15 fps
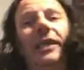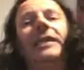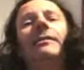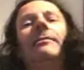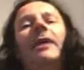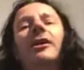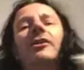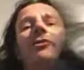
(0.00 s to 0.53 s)
Hätte man
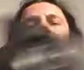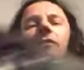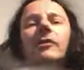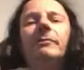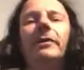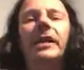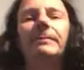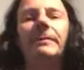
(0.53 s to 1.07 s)
machen können, auch
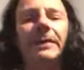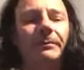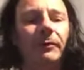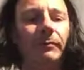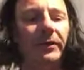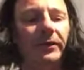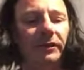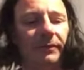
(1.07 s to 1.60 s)
bei dem
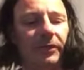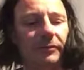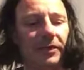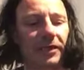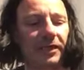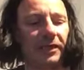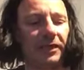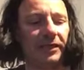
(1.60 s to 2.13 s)
Bettmobil zum Beispiel
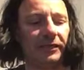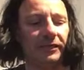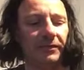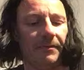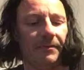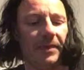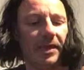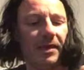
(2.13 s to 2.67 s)
hier die äh,
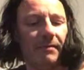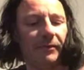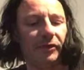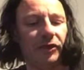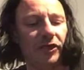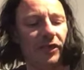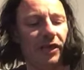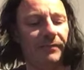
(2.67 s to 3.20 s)

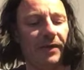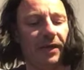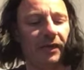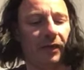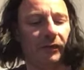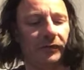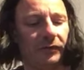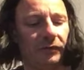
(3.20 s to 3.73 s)
Maschinengewehre
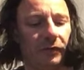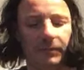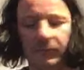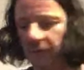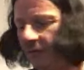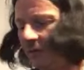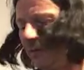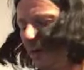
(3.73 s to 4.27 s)
rauskommen
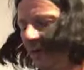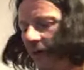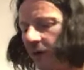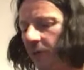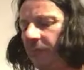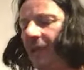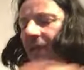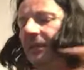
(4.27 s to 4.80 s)
noch
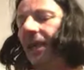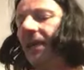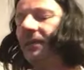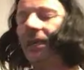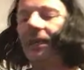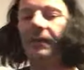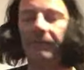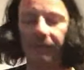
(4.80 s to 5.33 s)
und der
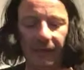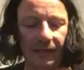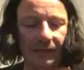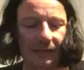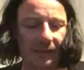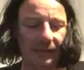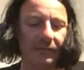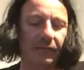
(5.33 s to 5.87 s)
Tankdeckel fehlt
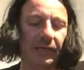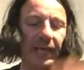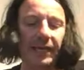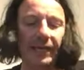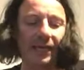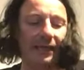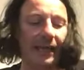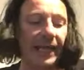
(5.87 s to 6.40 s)
hier. Das sind so
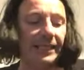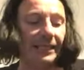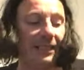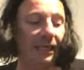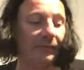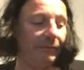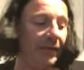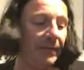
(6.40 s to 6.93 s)
kleine Details, die
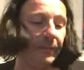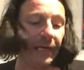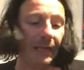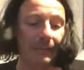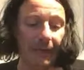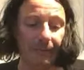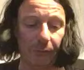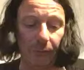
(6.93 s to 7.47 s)
da fehlen bei den
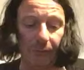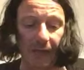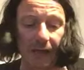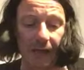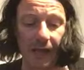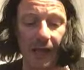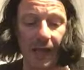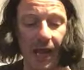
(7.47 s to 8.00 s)

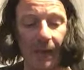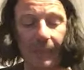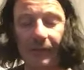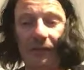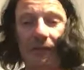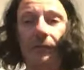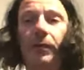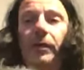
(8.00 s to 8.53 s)
Bettmobilen. Aber
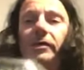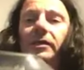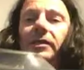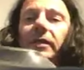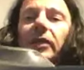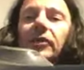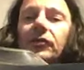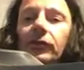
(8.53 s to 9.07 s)
so ist es
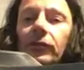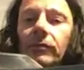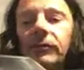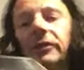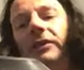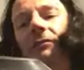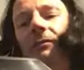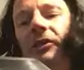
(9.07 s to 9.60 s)
ganz schön, muss
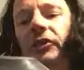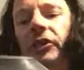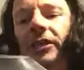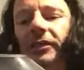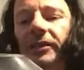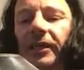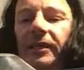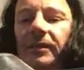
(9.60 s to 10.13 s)
nicht
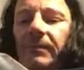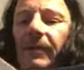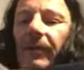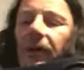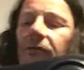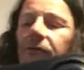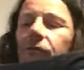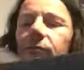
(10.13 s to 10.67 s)
schießen jedes Mal und
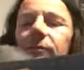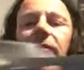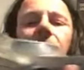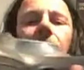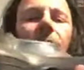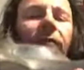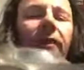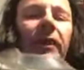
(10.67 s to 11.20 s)
kann so ein bisschen
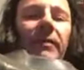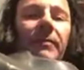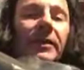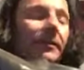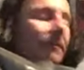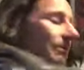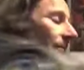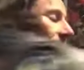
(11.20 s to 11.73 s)
rumfahren damit.